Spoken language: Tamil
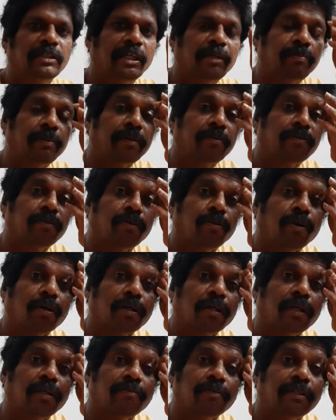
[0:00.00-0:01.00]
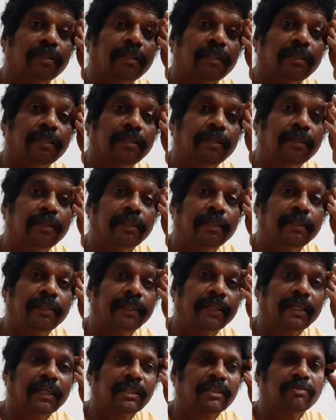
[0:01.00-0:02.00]
ஏழு பேர் வந்து லோக்கலில் வந்து
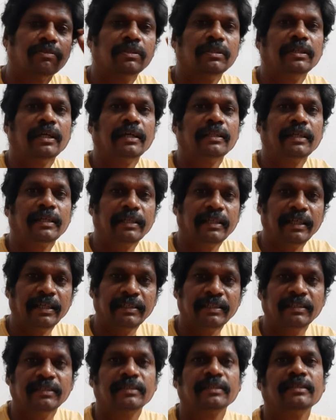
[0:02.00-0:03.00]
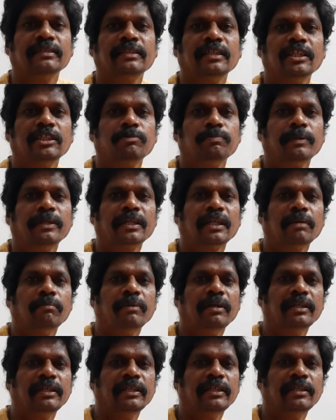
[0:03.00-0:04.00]
டிக்கெட்ஸ் வந்து அதர் ஏஜென்ட்ஸுக்கு சேல்ஸ் பண்ணுற
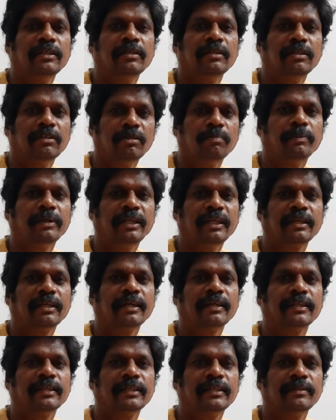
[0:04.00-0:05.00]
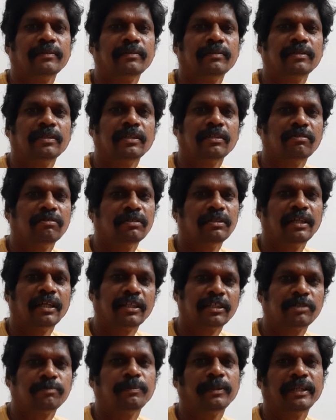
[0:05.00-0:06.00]
மாதிரி ஏதோ பண்ணியிருக்காங்க அதில் வந்து
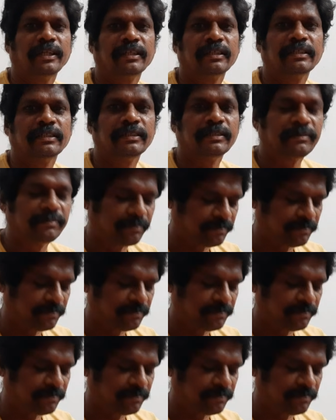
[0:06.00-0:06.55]
அரெஸ்ட் பண்ணாங்க